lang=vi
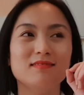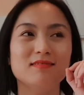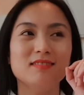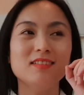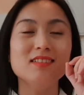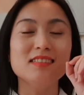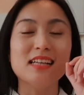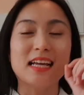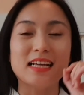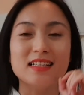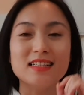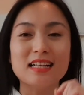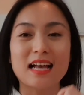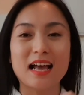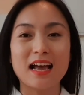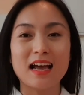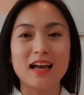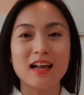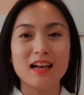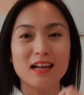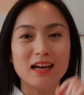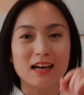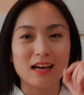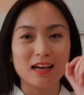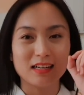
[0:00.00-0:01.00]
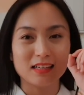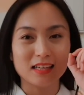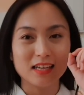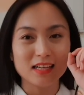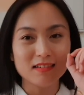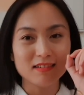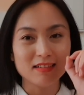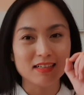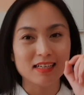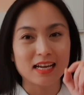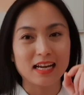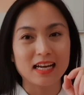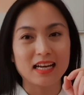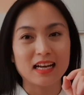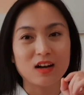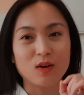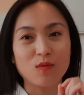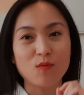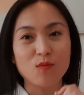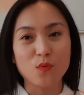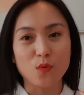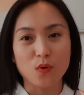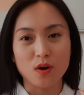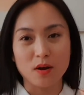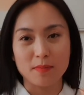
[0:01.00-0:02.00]
tự đánh giá là à, cái người này là
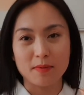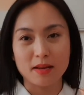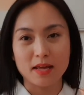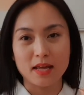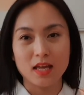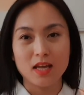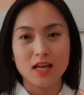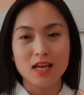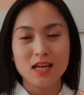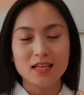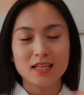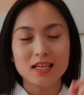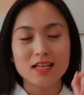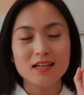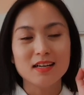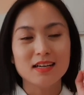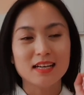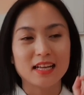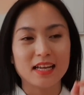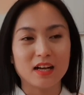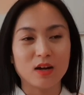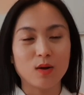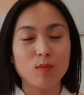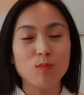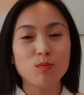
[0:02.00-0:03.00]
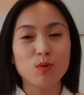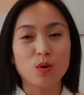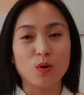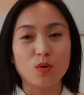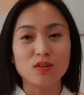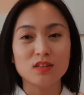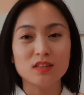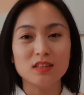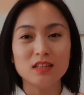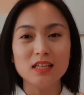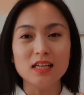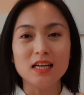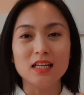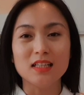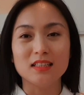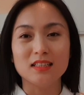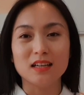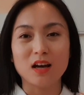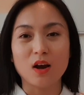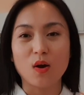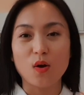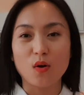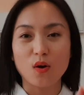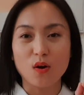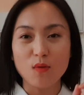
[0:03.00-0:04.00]
không phù hợp này, cái người này không có tiền
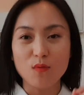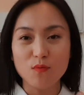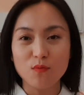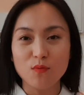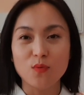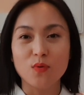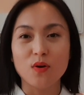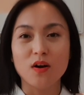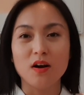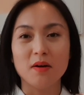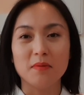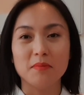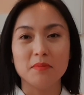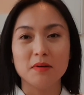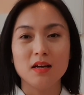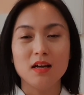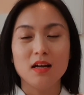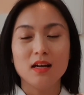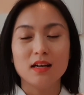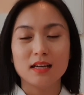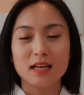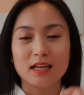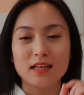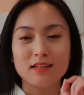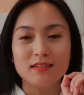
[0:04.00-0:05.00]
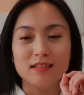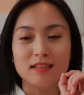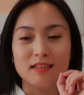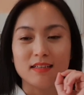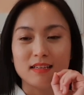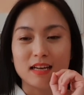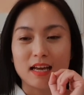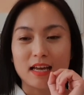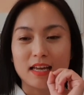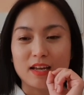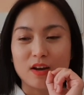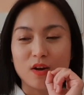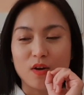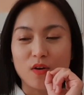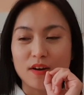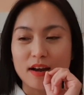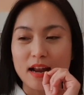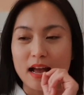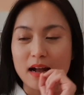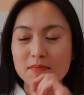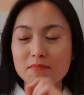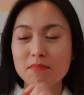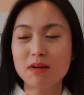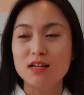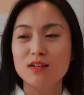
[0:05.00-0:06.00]
họ không phù hợp, cái người này họ
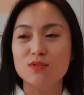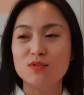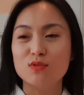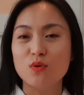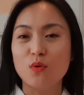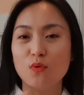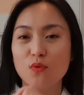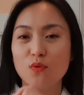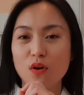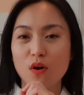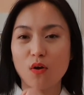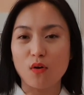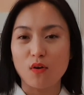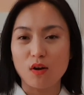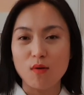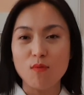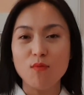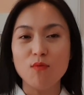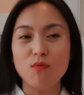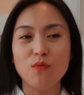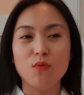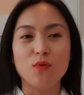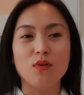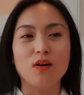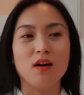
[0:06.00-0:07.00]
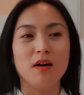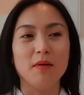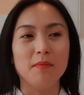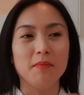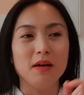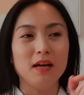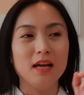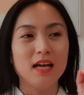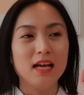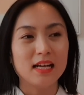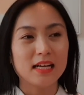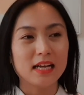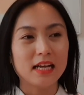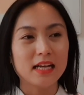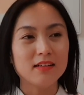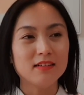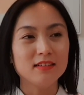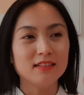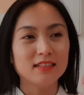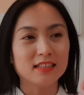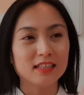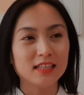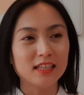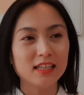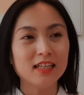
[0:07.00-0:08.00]
đang bận rộn họ không phù hợp, cái
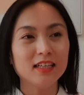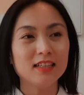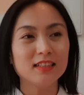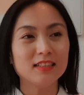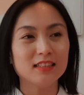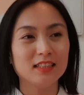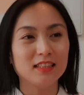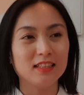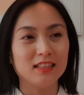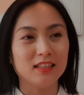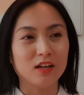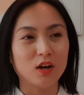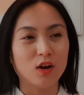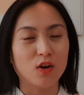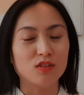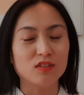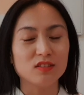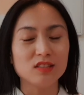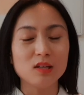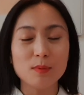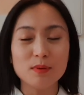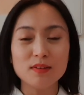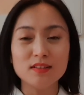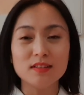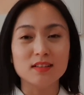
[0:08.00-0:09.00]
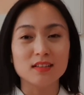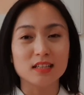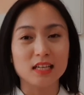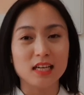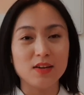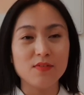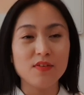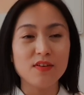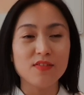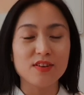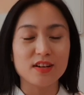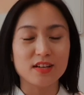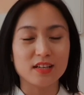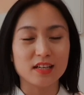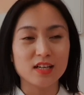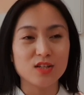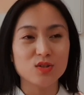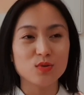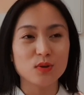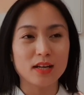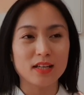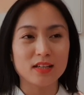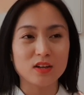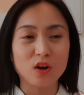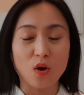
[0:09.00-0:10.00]
người kia thì họ chưa bao giờ nghĩ về việc kinh
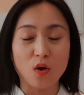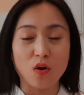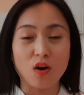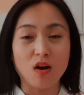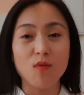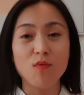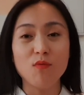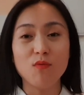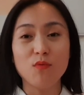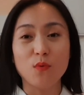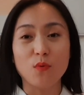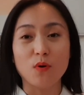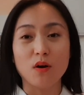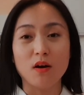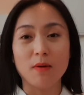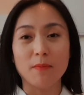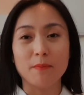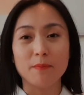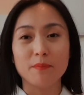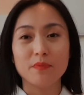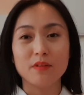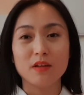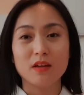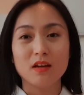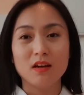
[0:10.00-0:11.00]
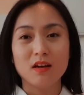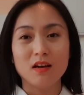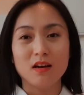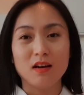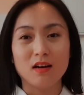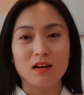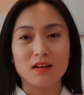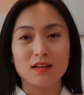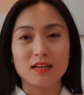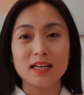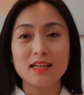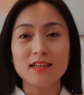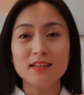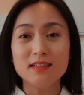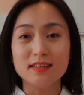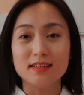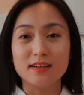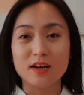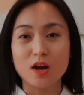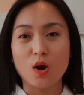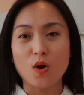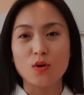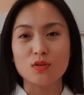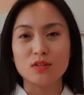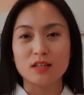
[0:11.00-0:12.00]
doanh họ không phù hợp, uh, cái người
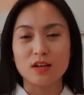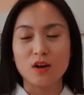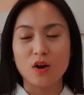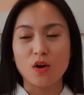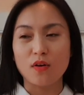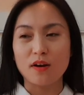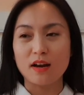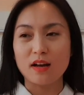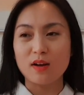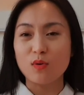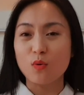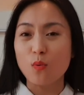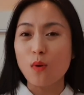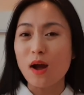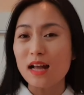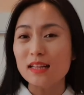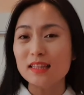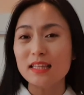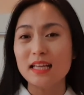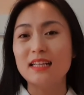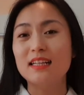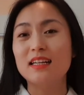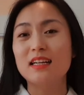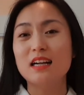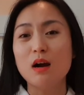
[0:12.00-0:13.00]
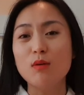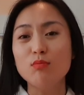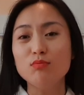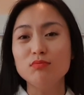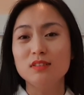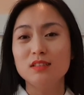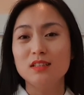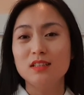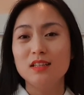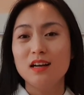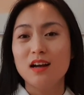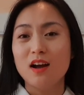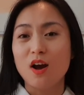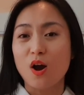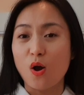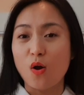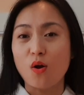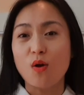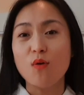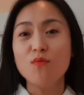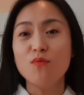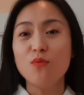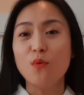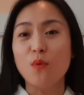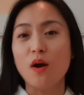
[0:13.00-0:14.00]
nọ thì họ đang quá thành công họ
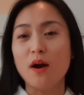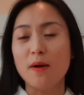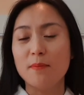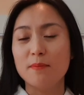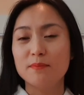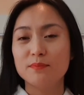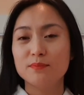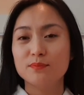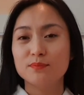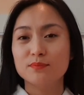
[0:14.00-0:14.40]
không phù hợp.